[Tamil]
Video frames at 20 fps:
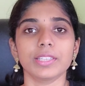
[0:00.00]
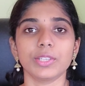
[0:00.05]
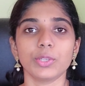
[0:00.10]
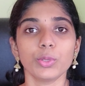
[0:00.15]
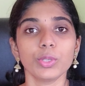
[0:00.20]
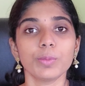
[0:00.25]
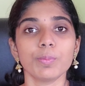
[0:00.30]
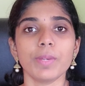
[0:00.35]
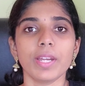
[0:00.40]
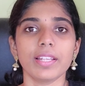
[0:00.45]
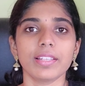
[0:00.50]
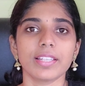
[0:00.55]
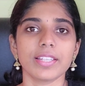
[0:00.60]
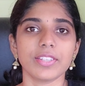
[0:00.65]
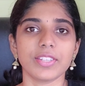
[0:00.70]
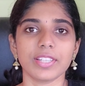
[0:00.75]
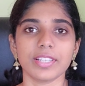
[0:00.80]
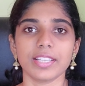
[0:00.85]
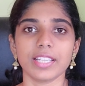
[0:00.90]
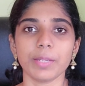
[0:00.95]
டூத்
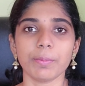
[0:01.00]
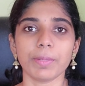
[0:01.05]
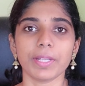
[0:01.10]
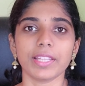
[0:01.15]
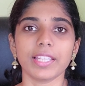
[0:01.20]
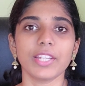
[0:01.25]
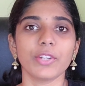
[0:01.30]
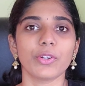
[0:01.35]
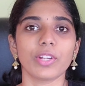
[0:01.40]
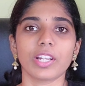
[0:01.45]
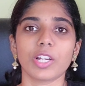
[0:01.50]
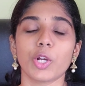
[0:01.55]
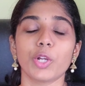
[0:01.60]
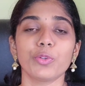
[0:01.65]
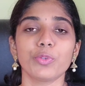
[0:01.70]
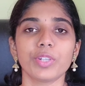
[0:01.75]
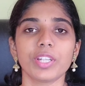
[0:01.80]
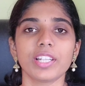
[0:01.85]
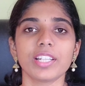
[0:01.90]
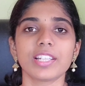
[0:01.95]
பிரேசஸ் ஜேர்னி பற்றி என்னோட
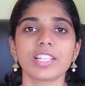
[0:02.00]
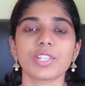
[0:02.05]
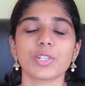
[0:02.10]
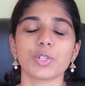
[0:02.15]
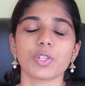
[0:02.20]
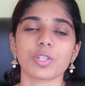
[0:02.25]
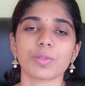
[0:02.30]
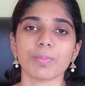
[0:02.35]
கான்ஃபிடென்ஸ்